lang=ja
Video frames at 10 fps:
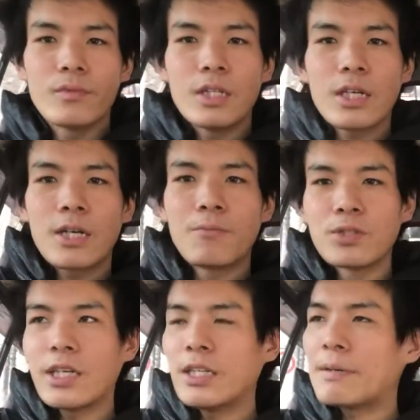だからもう
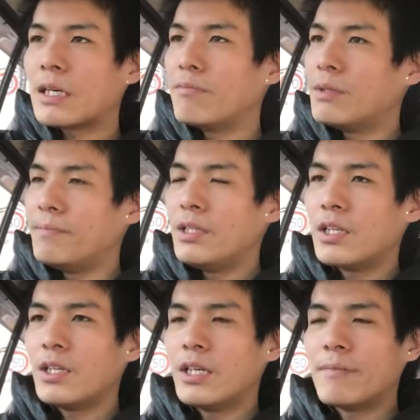埼玉県民みん
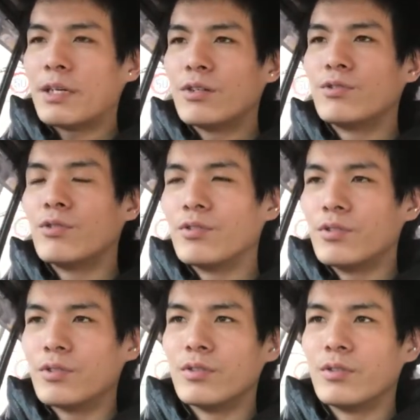なね山田うど
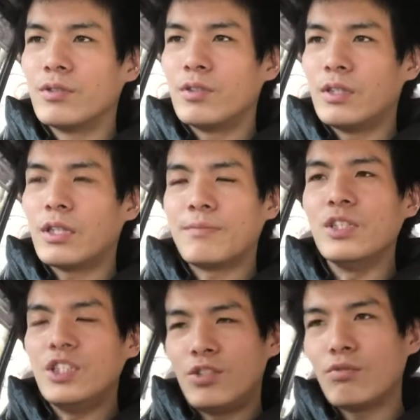ん多分
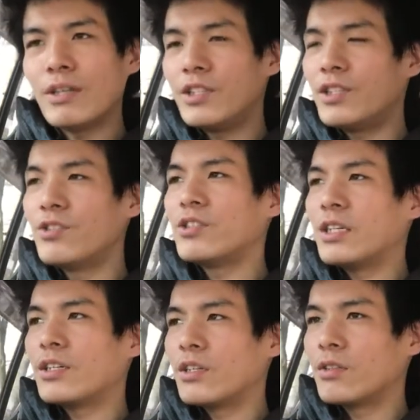一度は行ってるんじゃ
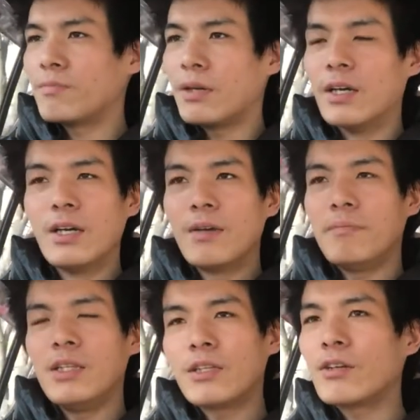ないかまあ
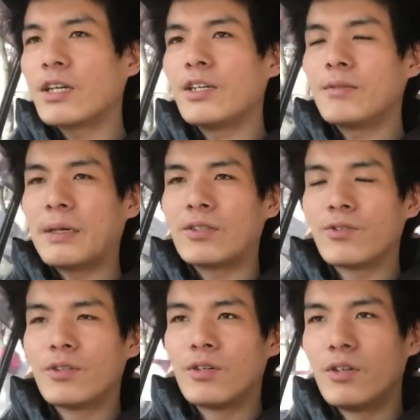みんなとは限らないまあそ
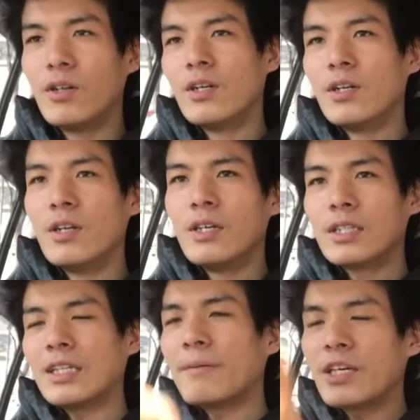の
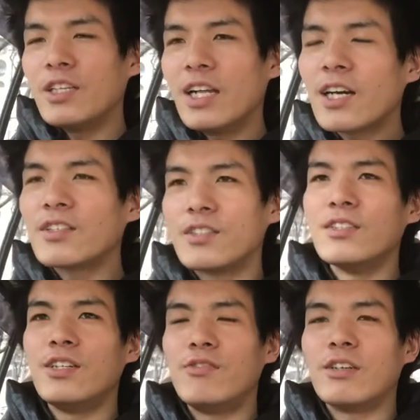埼玉県に長く住
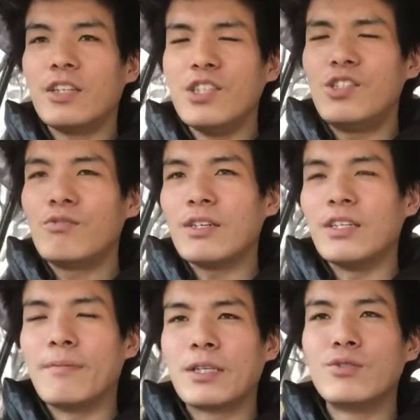んでる人はね一度は
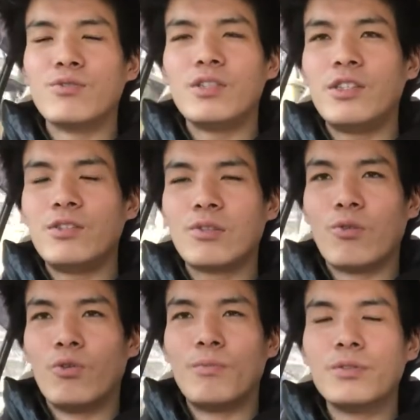山田うどん行ってる
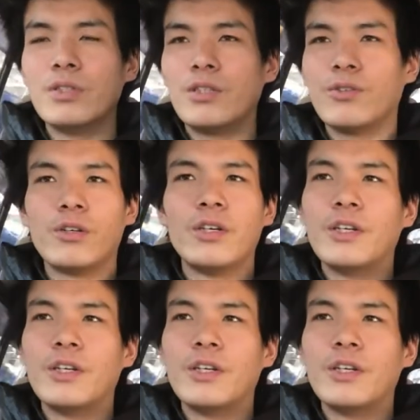と思うんですよ